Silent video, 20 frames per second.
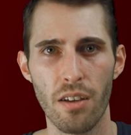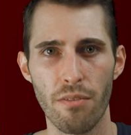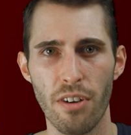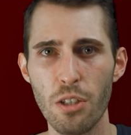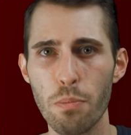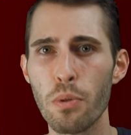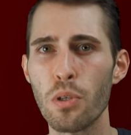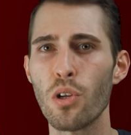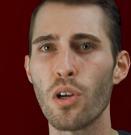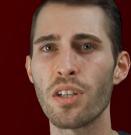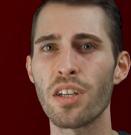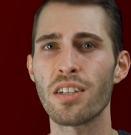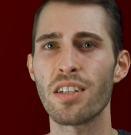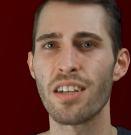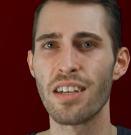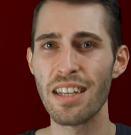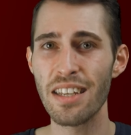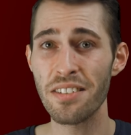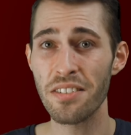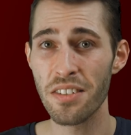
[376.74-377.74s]
Was bedeutet,
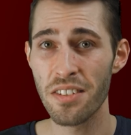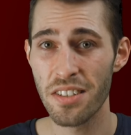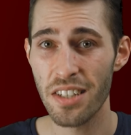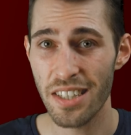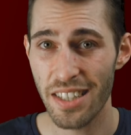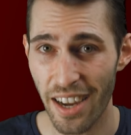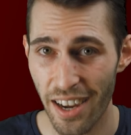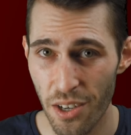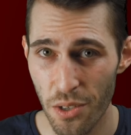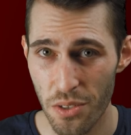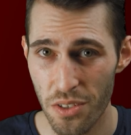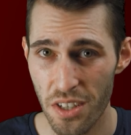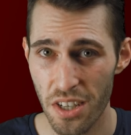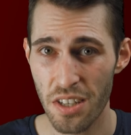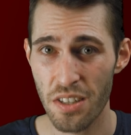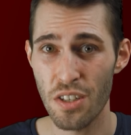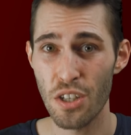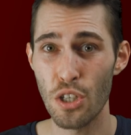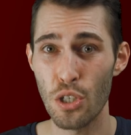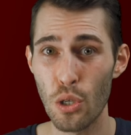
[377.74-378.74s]
der nächste
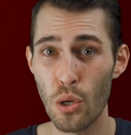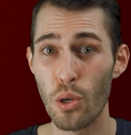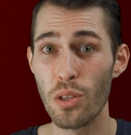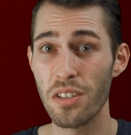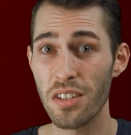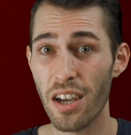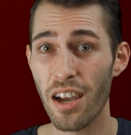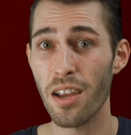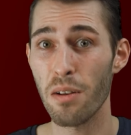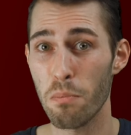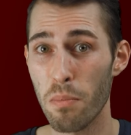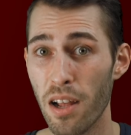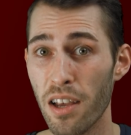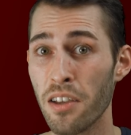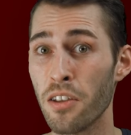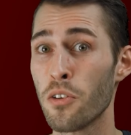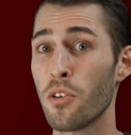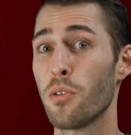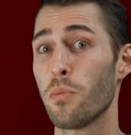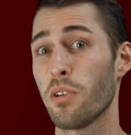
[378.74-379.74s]
C63 könnte ein
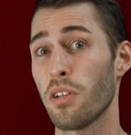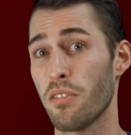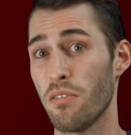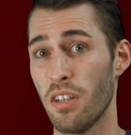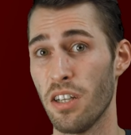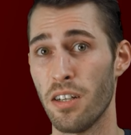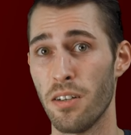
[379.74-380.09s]
Plug-in-Hybrid